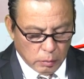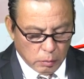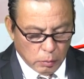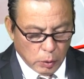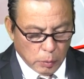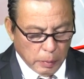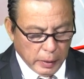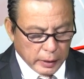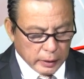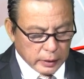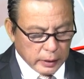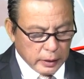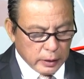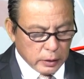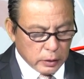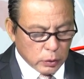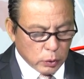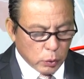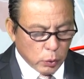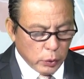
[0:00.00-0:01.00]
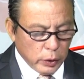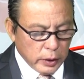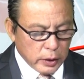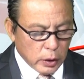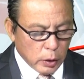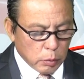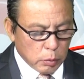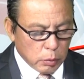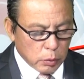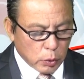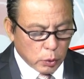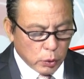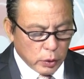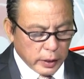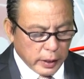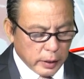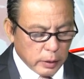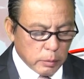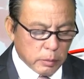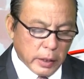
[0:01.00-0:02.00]
một bản tin cuối cùng của
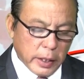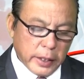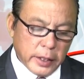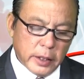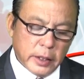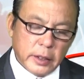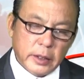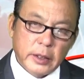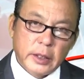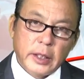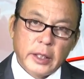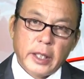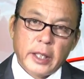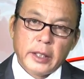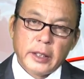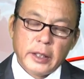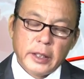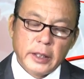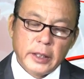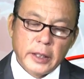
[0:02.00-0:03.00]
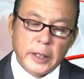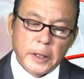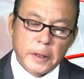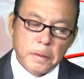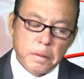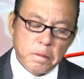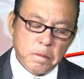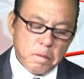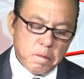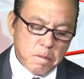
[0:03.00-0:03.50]
ngày hôm nay đó thì anh đi uh,